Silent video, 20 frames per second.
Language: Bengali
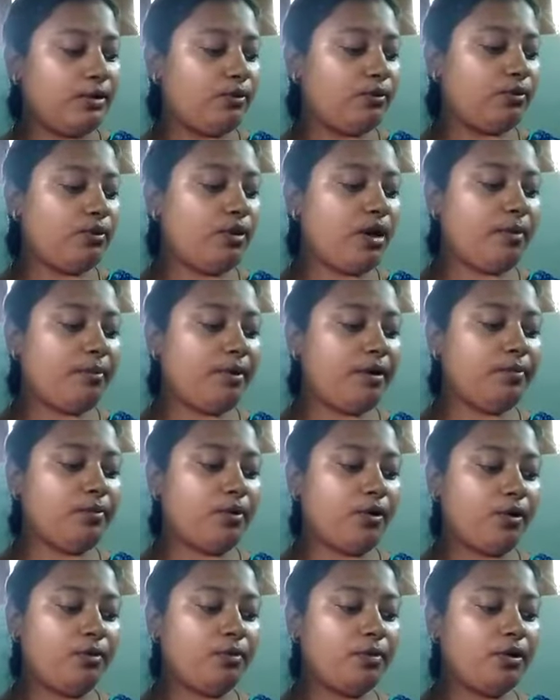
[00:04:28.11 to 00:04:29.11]
ওগুলো আবার
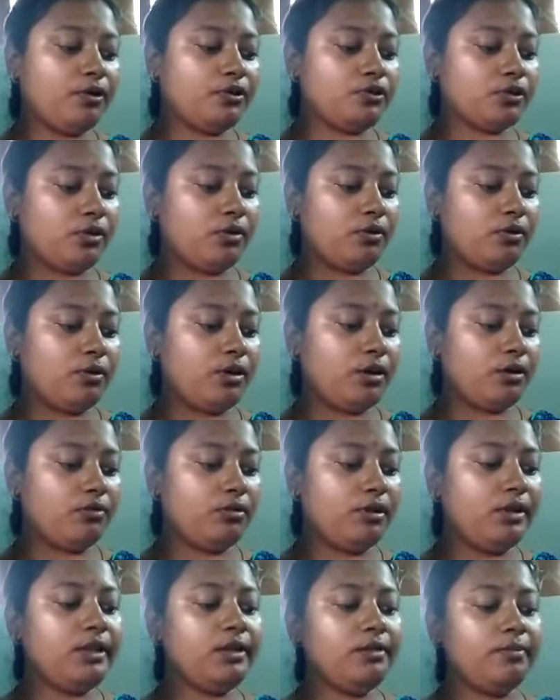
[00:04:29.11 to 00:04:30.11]
বড় বড়
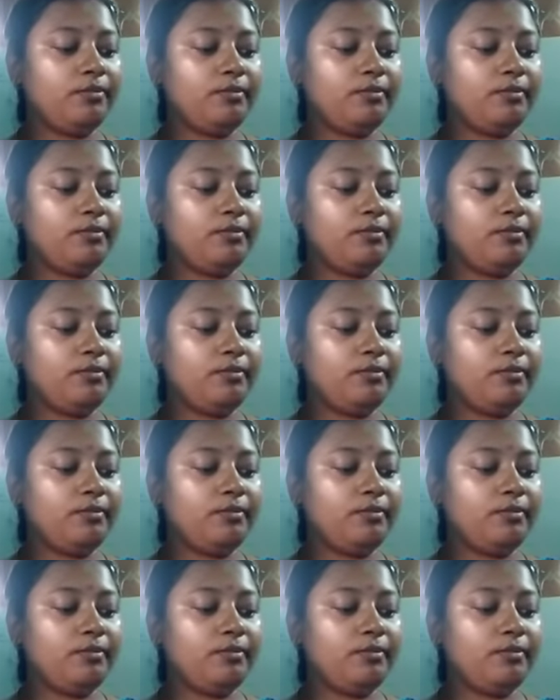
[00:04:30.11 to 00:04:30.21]
জলকণাগুলি